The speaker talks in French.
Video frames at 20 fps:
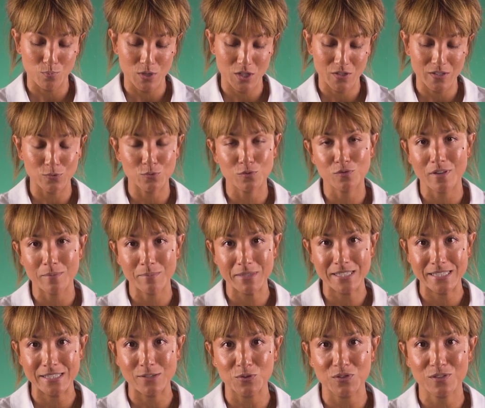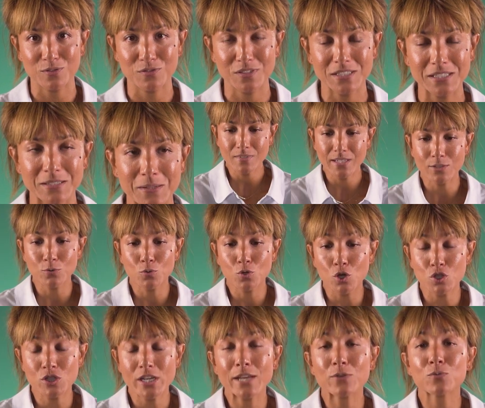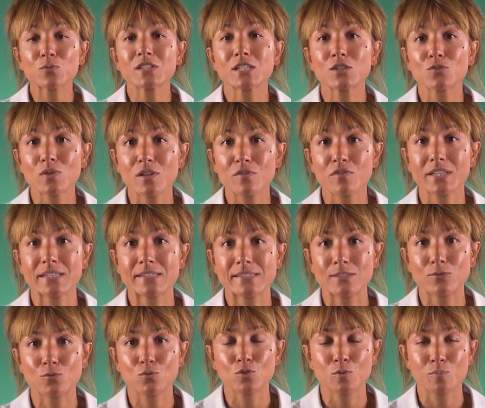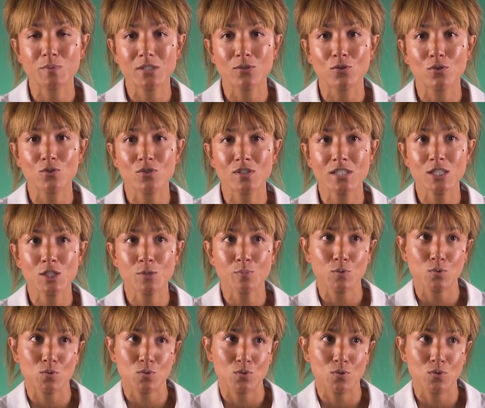Moi, j'ai viens d'une famille de scientifiques et donc quand j'ai annoncé que je voulais faire des études de psychologie, je pense